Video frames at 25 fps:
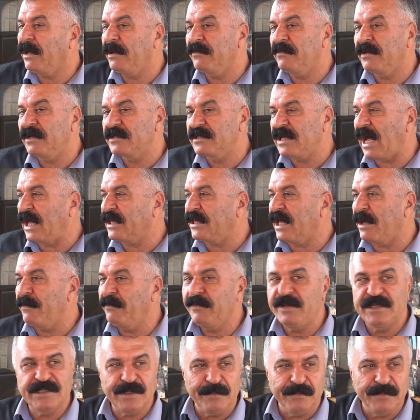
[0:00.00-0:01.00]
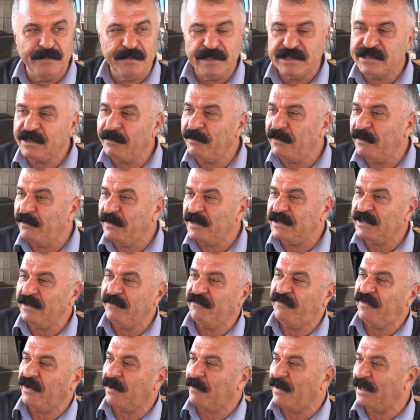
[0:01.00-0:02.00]
ne zaten bizim bizim
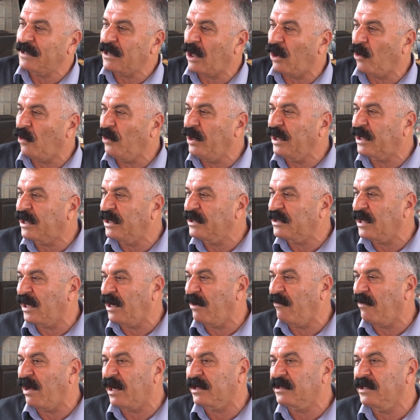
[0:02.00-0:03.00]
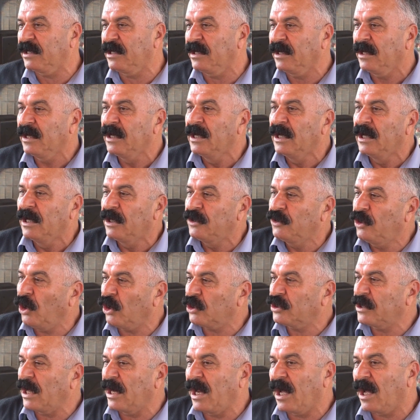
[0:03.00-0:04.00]
bizim firmada 12 tane vardı.
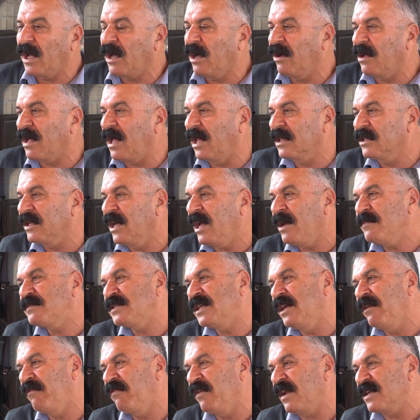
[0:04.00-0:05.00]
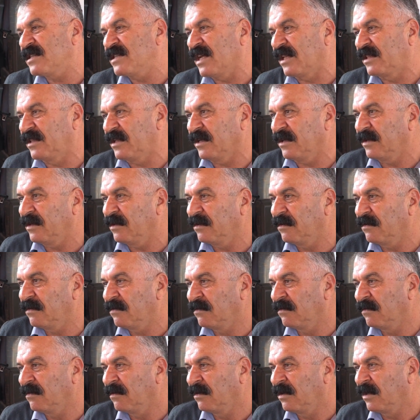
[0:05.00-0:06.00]
4 tane kaldı. Hepsi iflas etti.
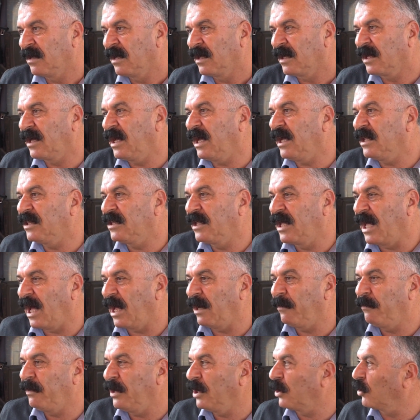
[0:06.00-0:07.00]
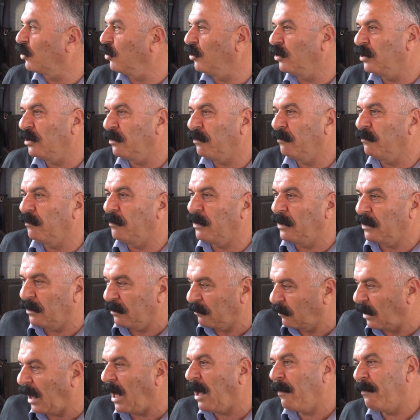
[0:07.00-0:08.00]
Git gel bir gün
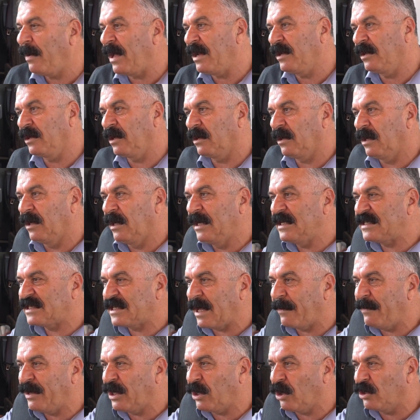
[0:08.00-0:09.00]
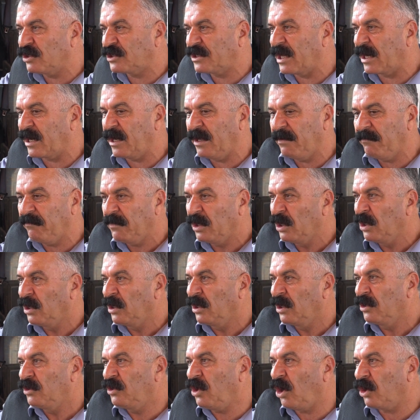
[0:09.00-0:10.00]
Aa ben listemi göstereyim.
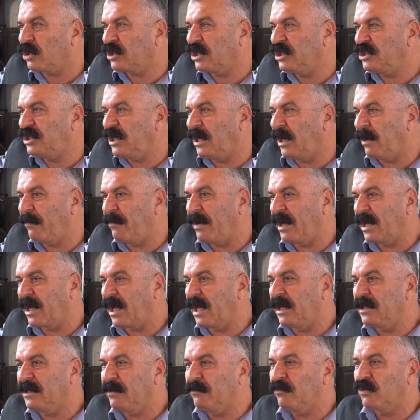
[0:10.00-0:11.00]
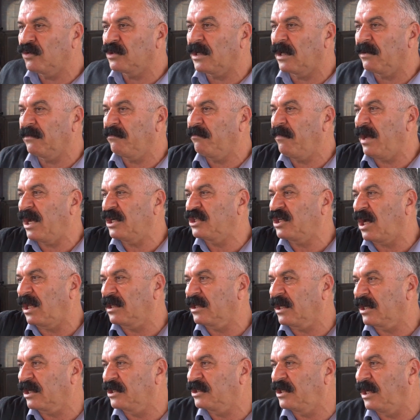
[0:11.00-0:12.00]
4 kişiyle ben geldim buradan
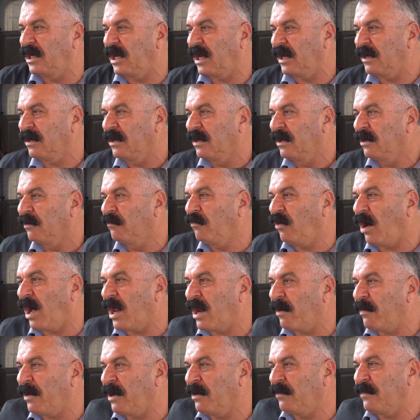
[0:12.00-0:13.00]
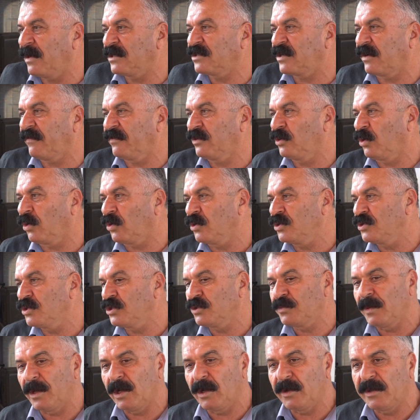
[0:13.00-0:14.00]
5-6 kişiyle. Bu arabanın masrafı
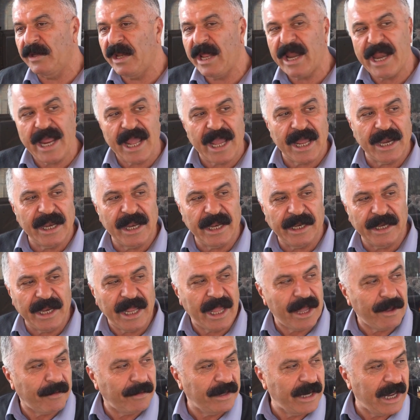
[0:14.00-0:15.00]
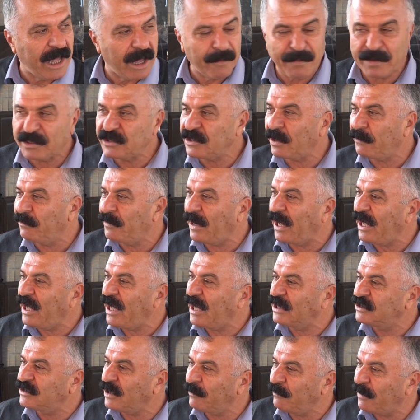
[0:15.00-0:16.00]
900 milyon. Nereye ne, ne, ne yapacağım, ne
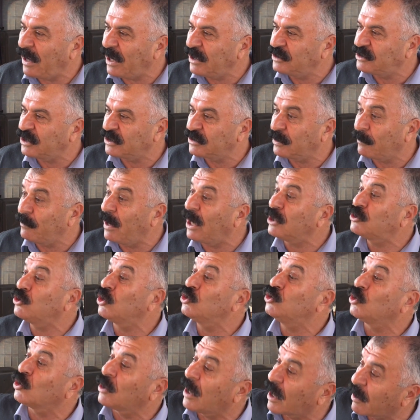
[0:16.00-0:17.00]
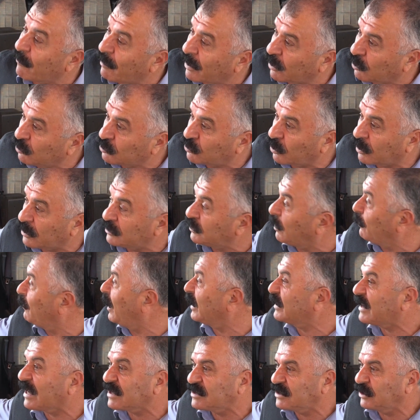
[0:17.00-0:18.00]
yiyeceğim, ne içeceğim, ne çocuklarıma götüreceğim,
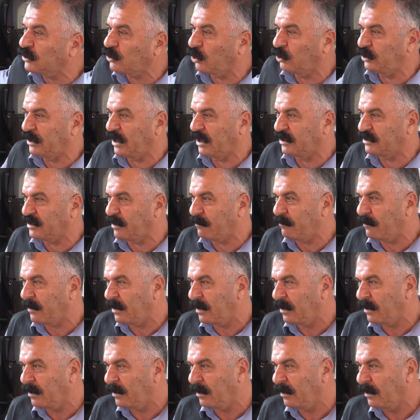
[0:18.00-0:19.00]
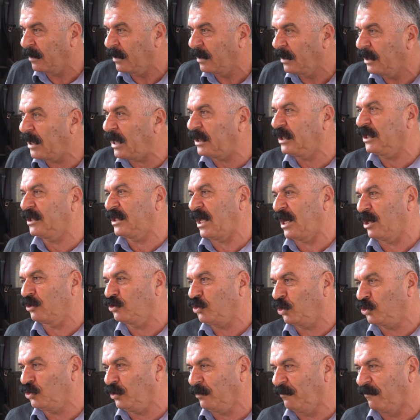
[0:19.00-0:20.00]
ne taksit ödeyeceğim. 7
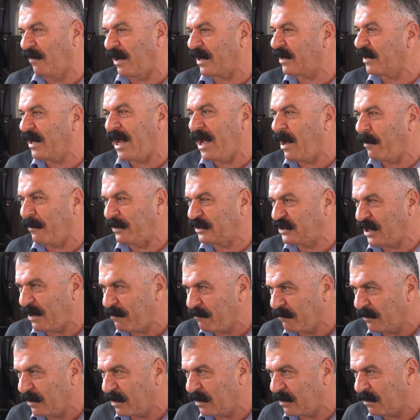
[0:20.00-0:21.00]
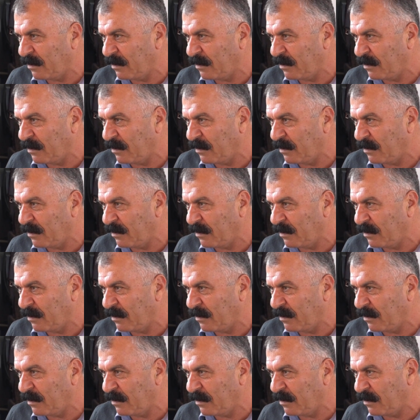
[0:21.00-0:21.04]
tane çocuğum var. Ne yapacağım?